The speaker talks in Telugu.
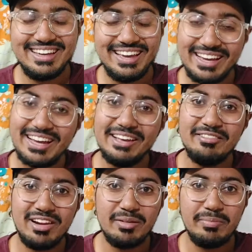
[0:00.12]
హే గాయస్
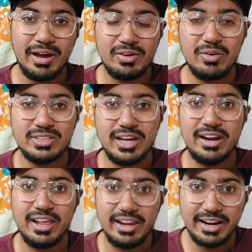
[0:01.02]
వెల్కమ్ బ్యాక్ టు అవర్
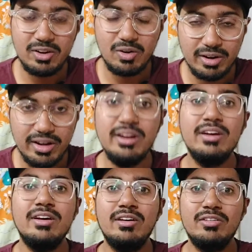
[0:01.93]
ఛానల్ ఎలిగెంట్ కార్నర్
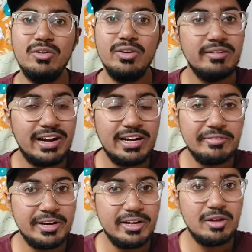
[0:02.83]
సో ఇవాళ
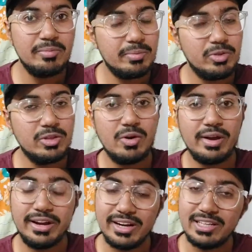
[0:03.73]
వీడియోలో మీ ముందుకు ఒక
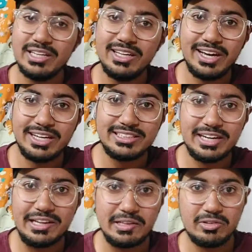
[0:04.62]
ఇంట్రెస్టింగ్ కేస్
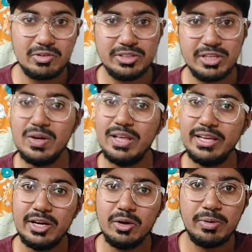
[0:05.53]
స్టడీని తీసుకొచ్చాను
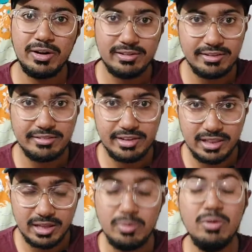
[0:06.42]
అదేంటో ఇప్పుడు డిస్కస్
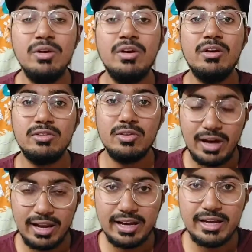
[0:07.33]
చేద్దాము సో
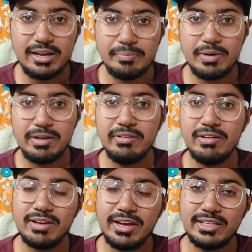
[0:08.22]
అలాగే
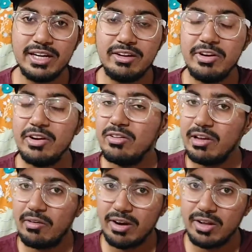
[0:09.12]
ప్రీవియస్ కేస్ స్టడీ వీడియోస్ని
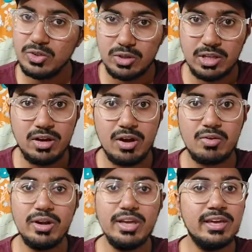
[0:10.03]
ఎవరైనా చూద్దామని
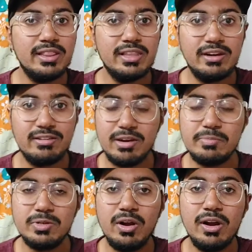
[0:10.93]
అనుకుంటే కింద
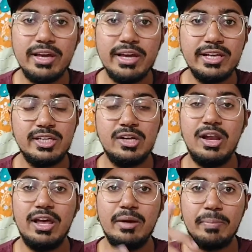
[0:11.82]
డిస్క్రిప్షన్లో లింక్ ఇచ్చాను
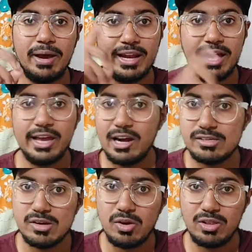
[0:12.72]
అలాగే పైన ఐ
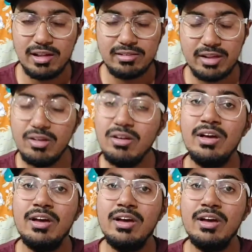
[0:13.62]
కార్డ్స్లో వదిలేస్తున్నాను